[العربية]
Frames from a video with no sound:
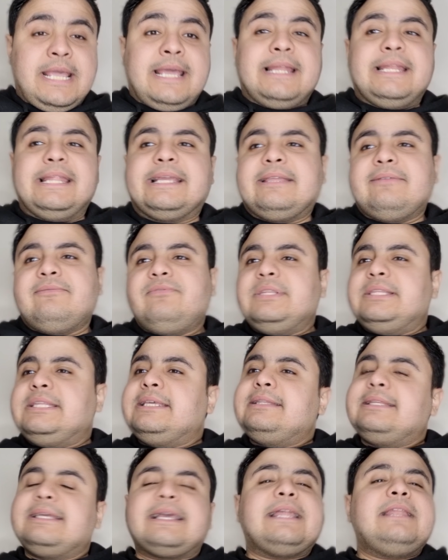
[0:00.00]
لكن في
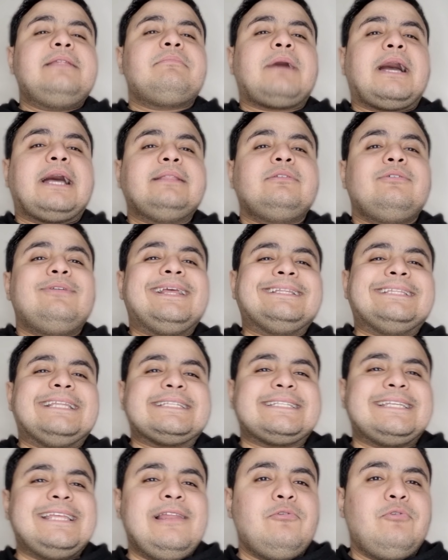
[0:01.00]
تيجي تتكلم مع حد يقول لك ده
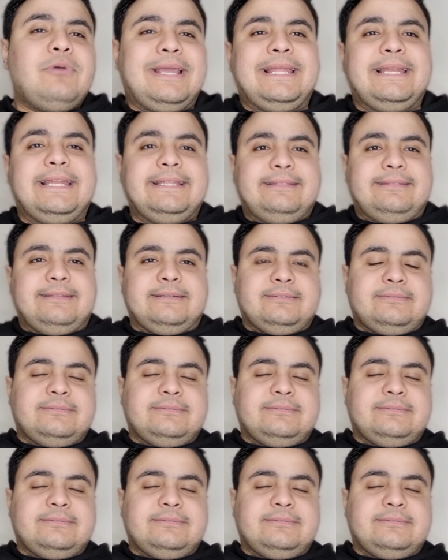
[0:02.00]
سلو عيلتنا